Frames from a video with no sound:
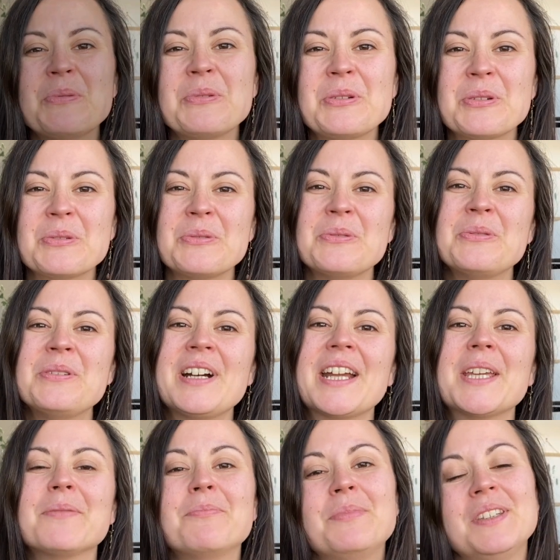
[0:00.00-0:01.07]
Bonjour
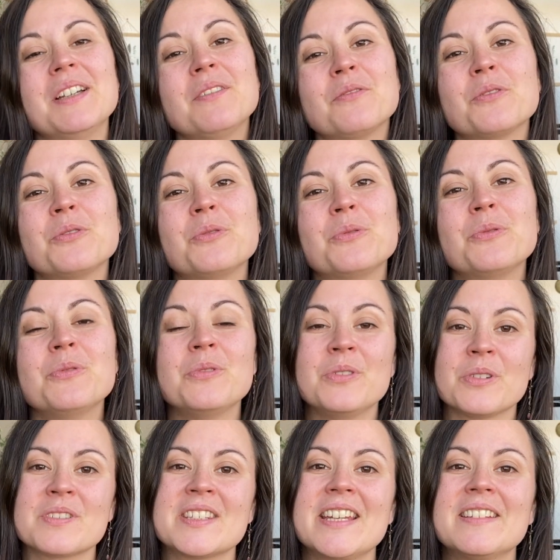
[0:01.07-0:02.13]
et bienvenue
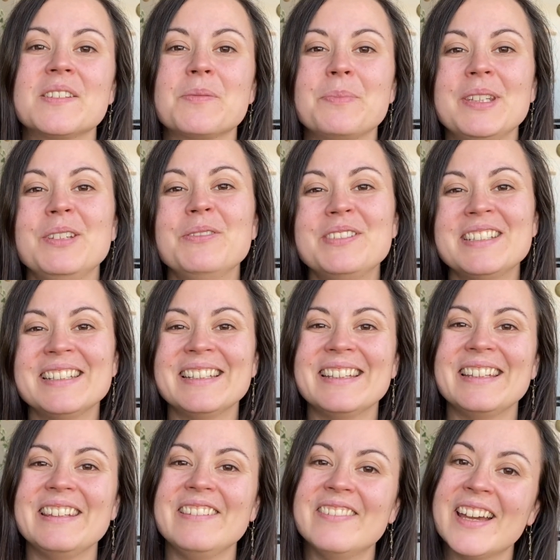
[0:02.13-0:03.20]
dans cette minute
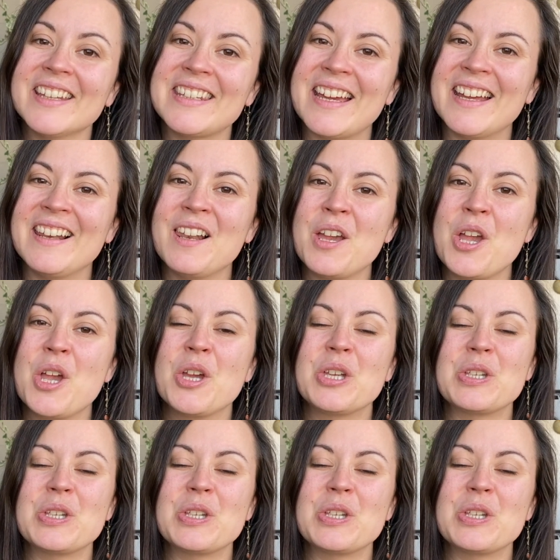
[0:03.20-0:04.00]
hivernale.